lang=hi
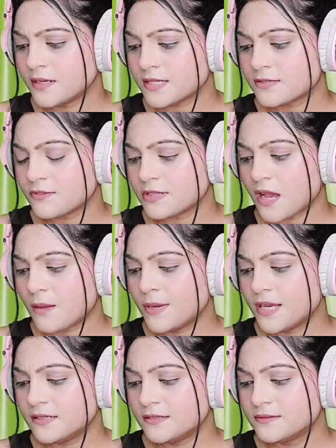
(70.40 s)

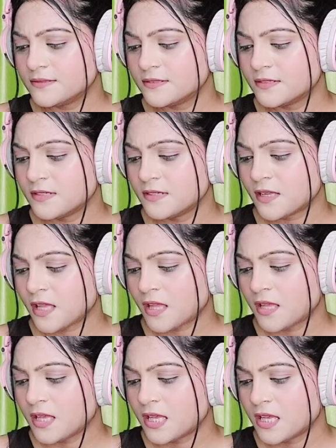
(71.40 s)
अश्वत्थामा अब समय
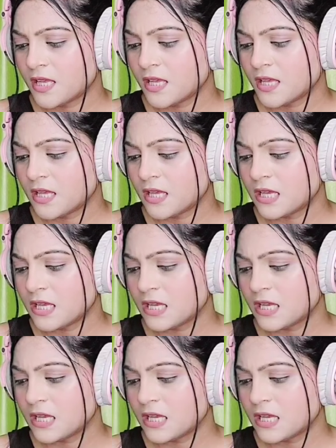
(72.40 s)
उन्हें खोजने का